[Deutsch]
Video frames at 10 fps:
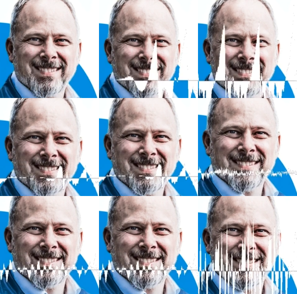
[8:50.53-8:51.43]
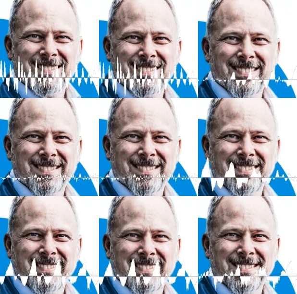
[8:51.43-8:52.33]
Ja. Man fährt raus, man
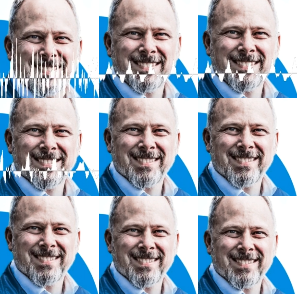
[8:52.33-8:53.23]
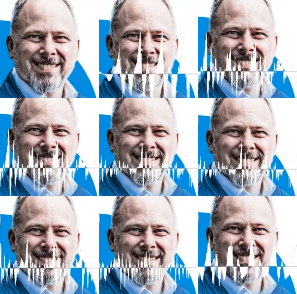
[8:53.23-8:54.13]
kommt hierher, man geht auf
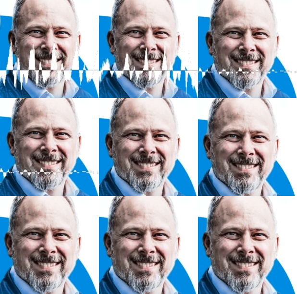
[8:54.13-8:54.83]
eine Reise,